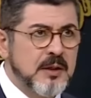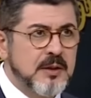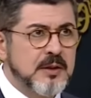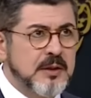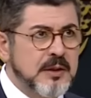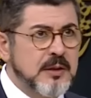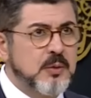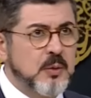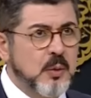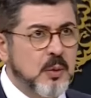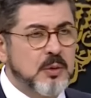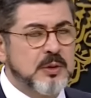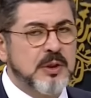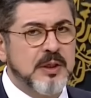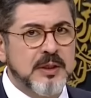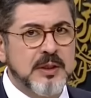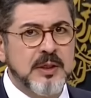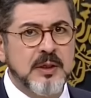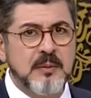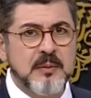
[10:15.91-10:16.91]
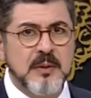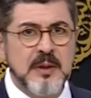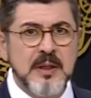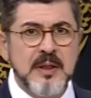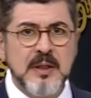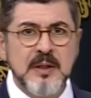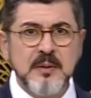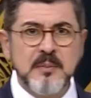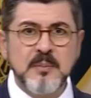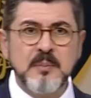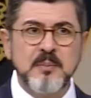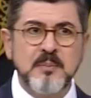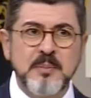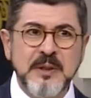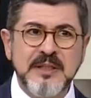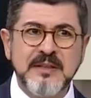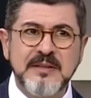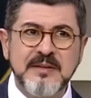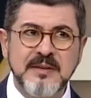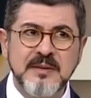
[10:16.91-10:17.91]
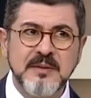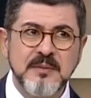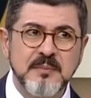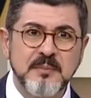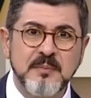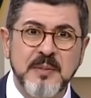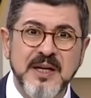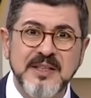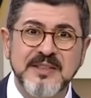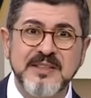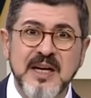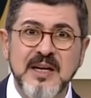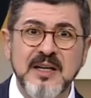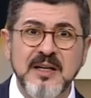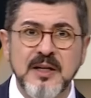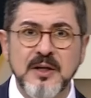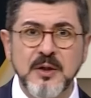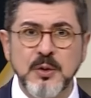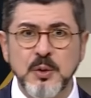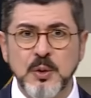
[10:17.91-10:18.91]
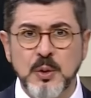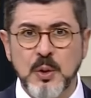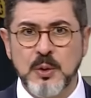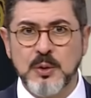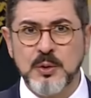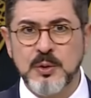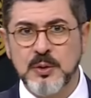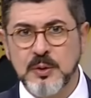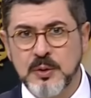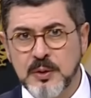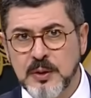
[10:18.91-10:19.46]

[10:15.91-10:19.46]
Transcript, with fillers: Git oradaki bit pazarlarını gör.